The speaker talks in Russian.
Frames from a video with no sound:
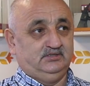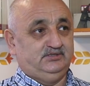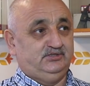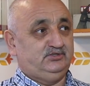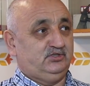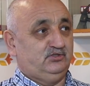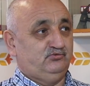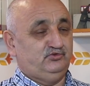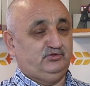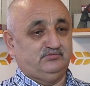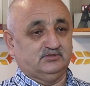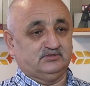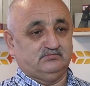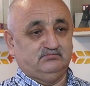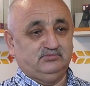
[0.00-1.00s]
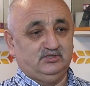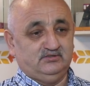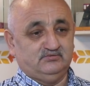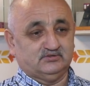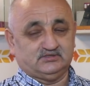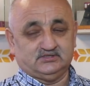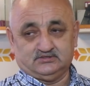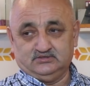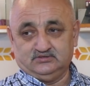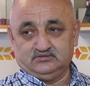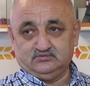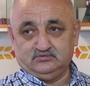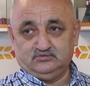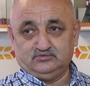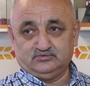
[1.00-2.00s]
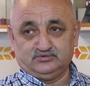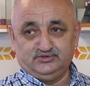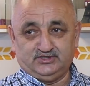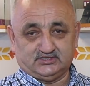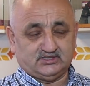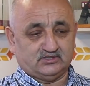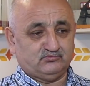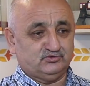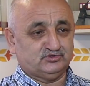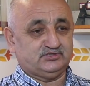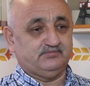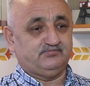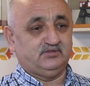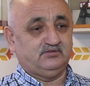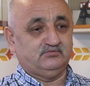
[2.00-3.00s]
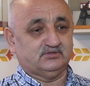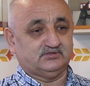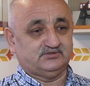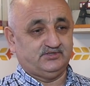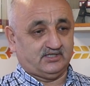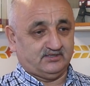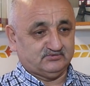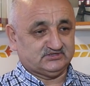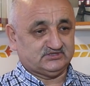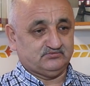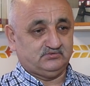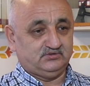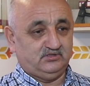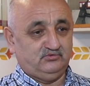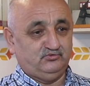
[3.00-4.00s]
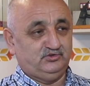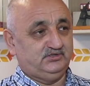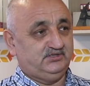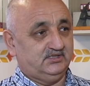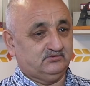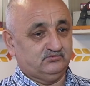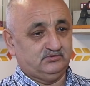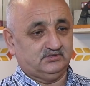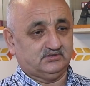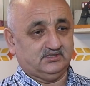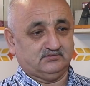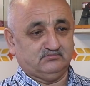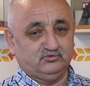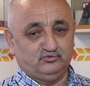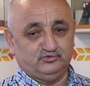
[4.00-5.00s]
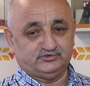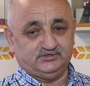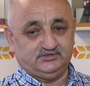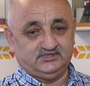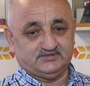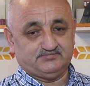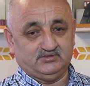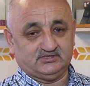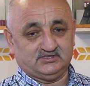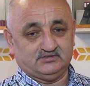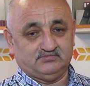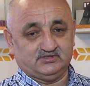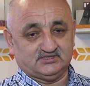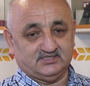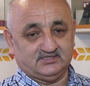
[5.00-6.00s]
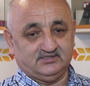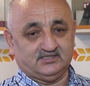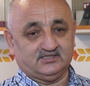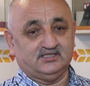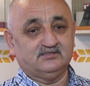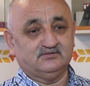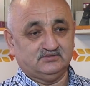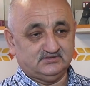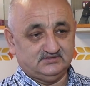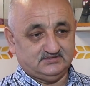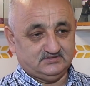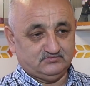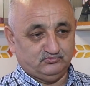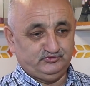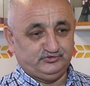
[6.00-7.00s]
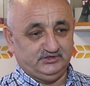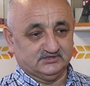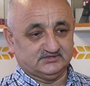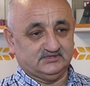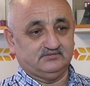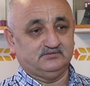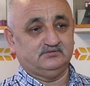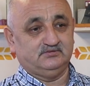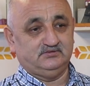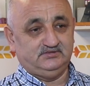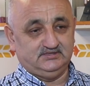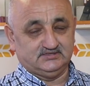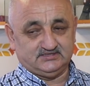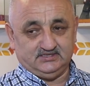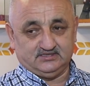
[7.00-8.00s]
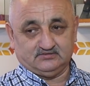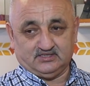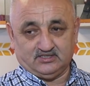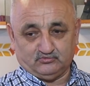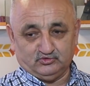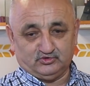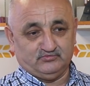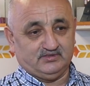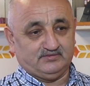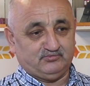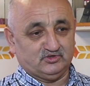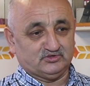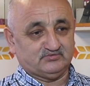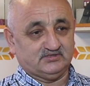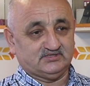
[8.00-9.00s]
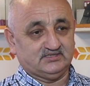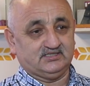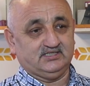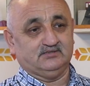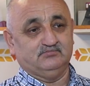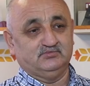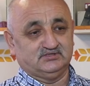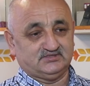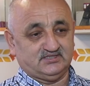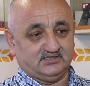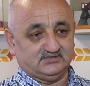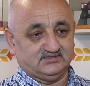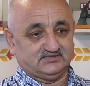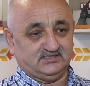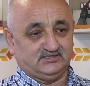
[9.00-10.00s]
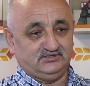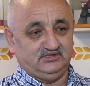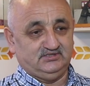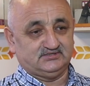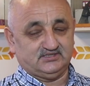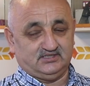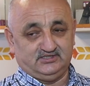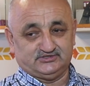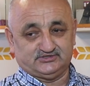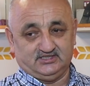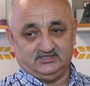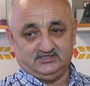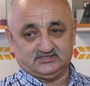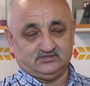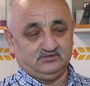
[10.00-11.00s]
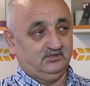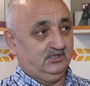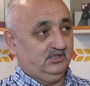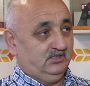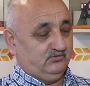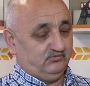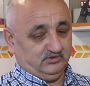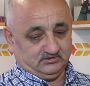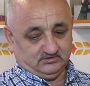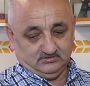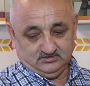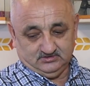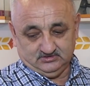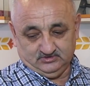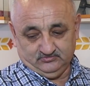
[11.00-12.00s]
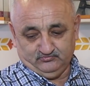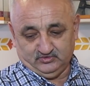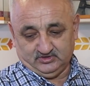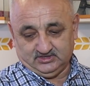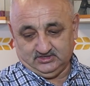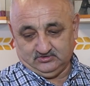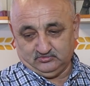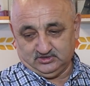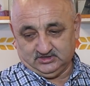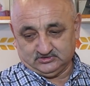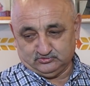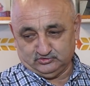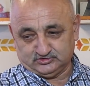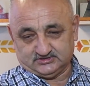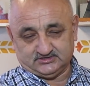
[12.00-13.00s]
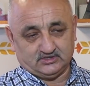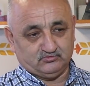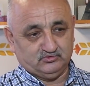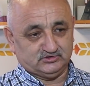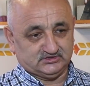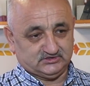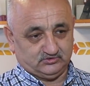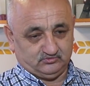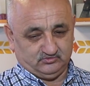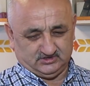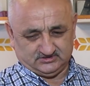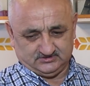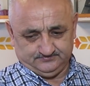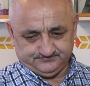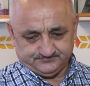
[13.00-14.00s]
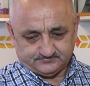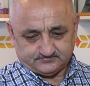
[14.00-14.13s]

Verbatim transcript: Эти люди вот были вот это до такой степени вот нравственные люди, я у них как будущий инспектор пожарный, учился. Если я какой-то вопрос возникал, мы сразу садились, решались. Вот э, МФК «Урал» тоже такой же ситуации.